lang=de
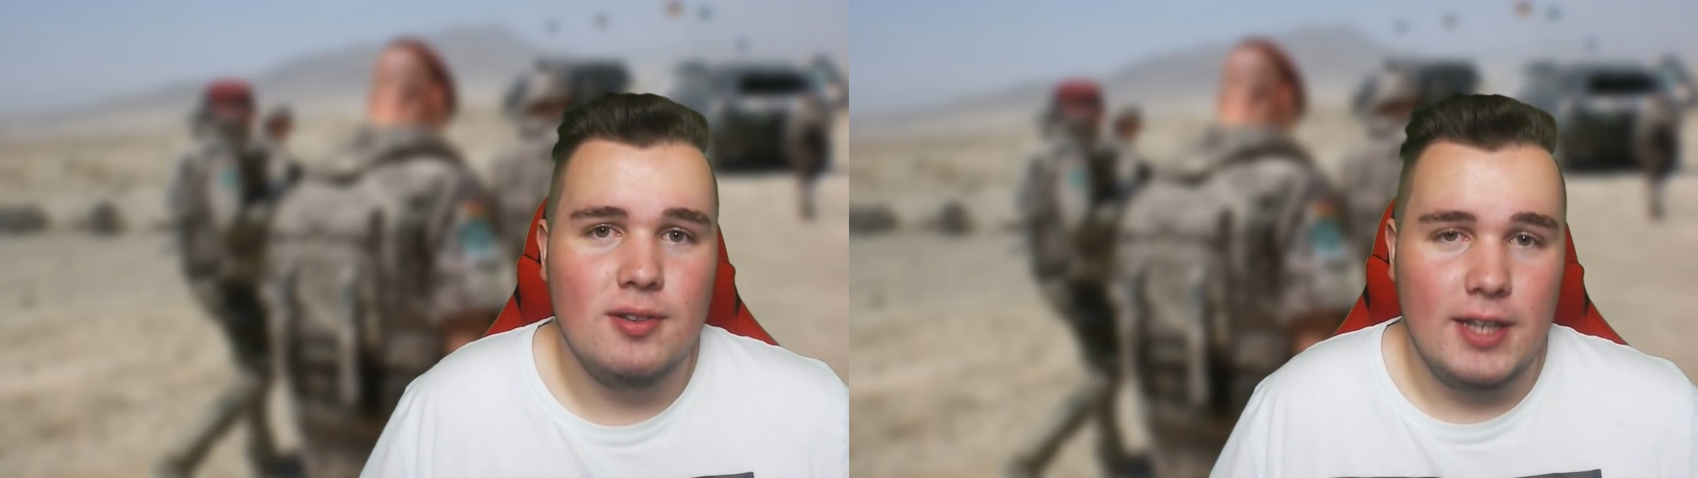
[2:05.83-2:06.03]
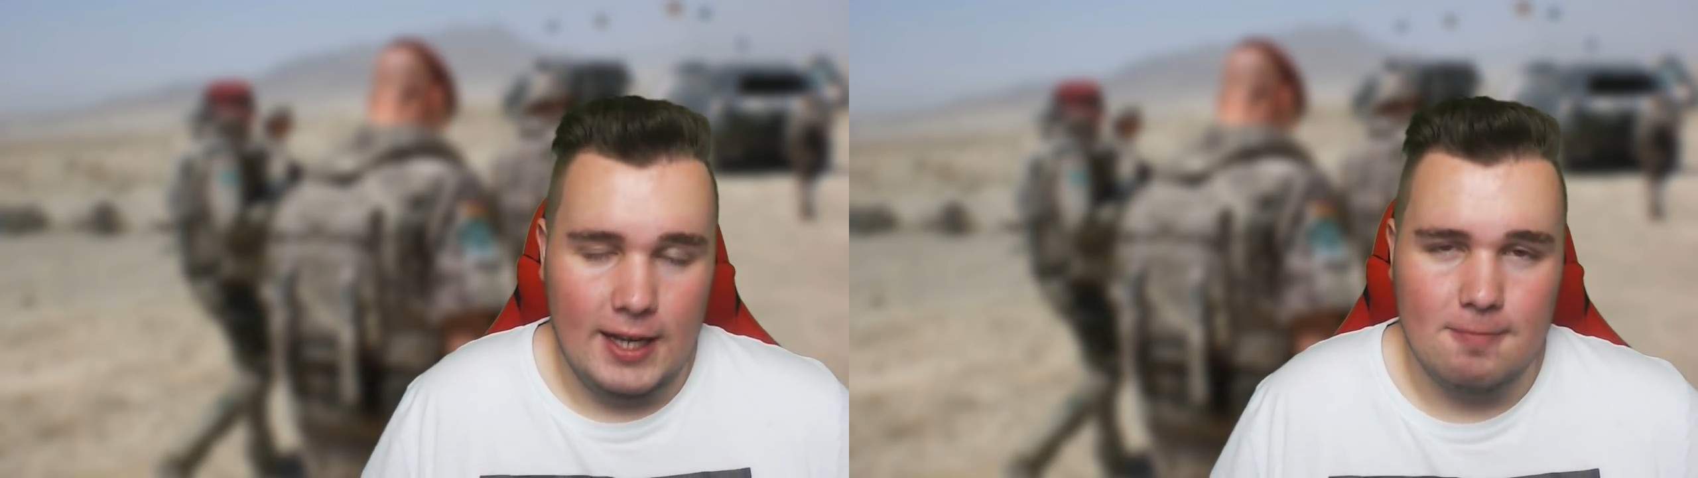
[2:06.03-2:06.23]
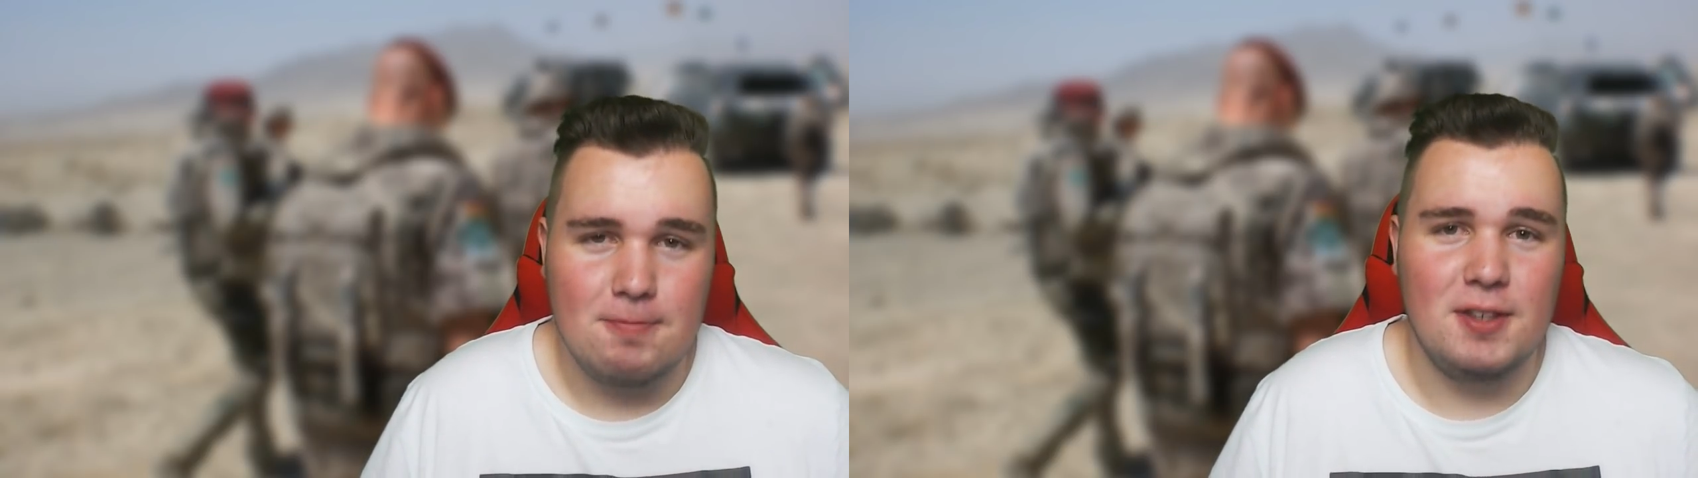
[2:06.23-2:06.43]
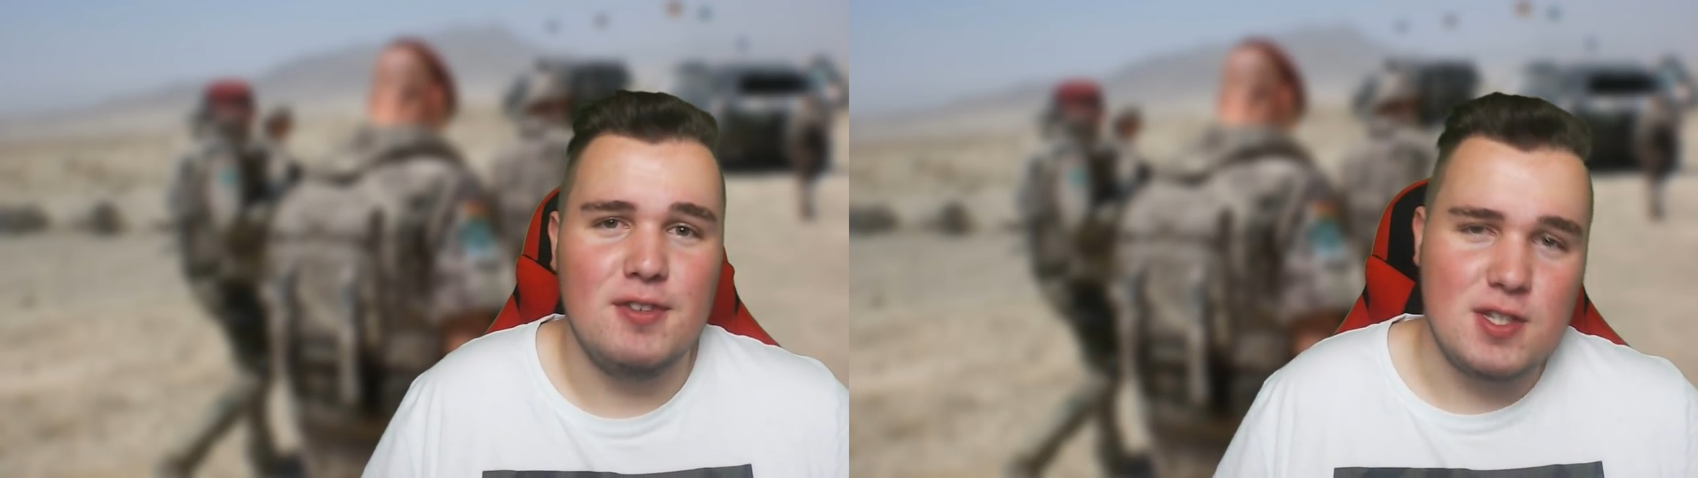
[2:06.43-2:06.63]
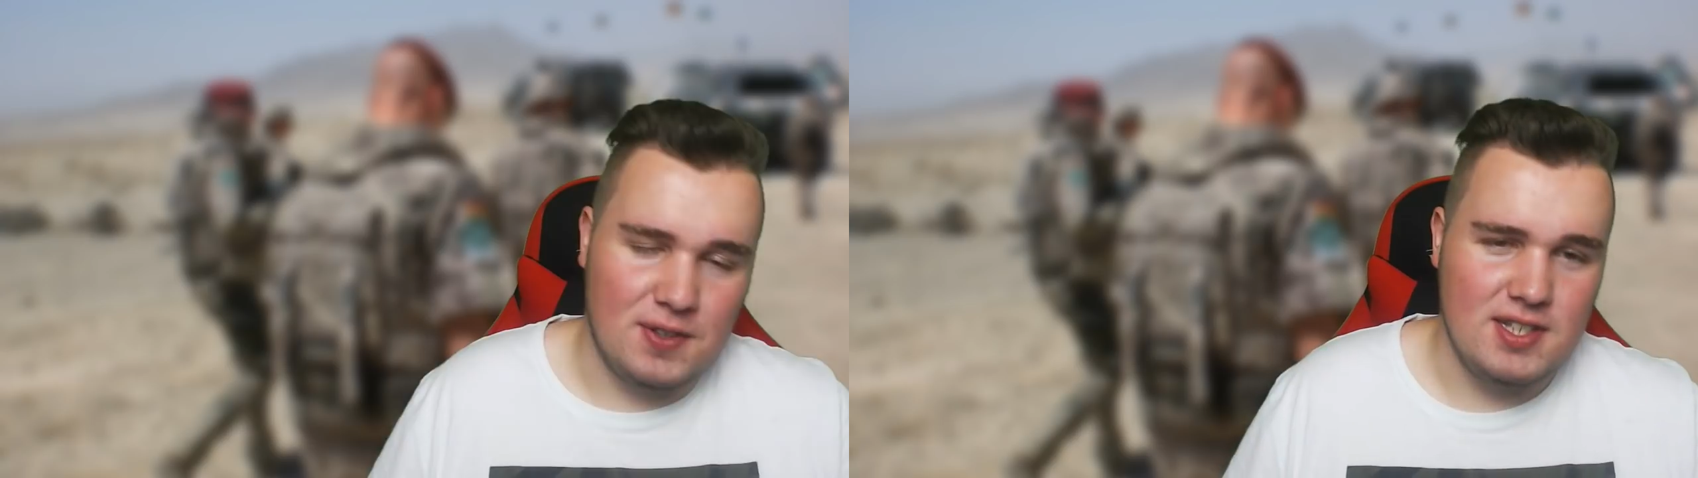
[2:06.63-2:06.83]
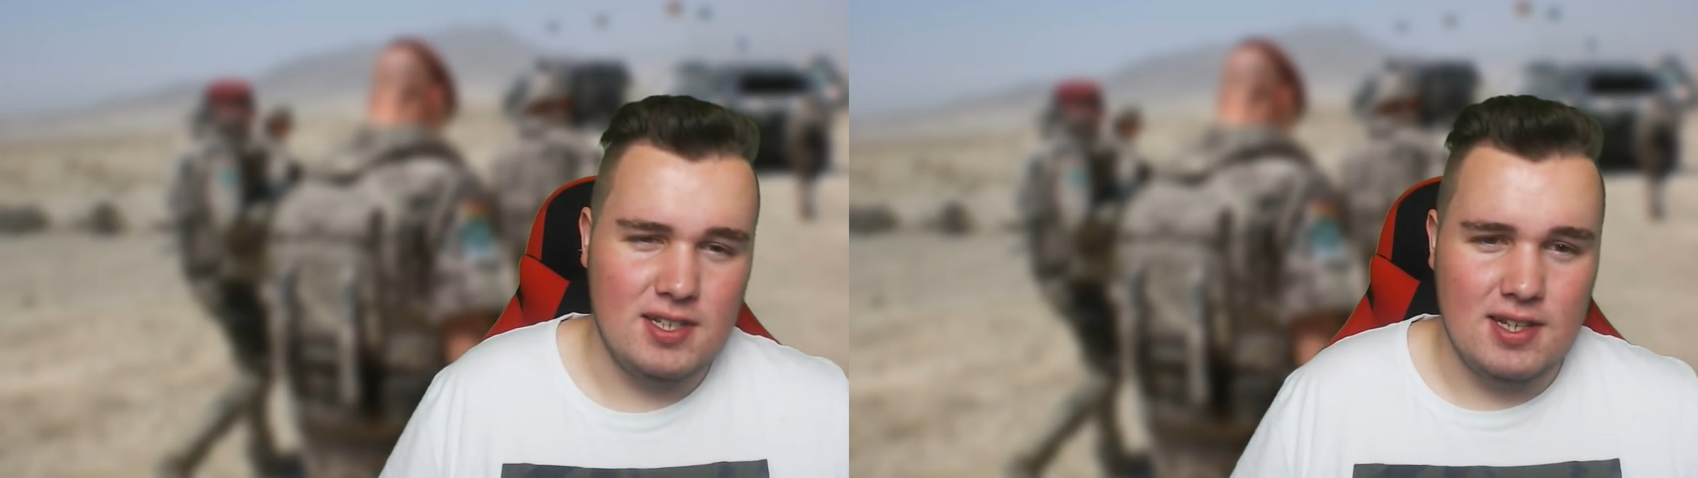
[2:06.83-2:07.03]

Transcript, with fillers: Ja, ihr wisst, was ich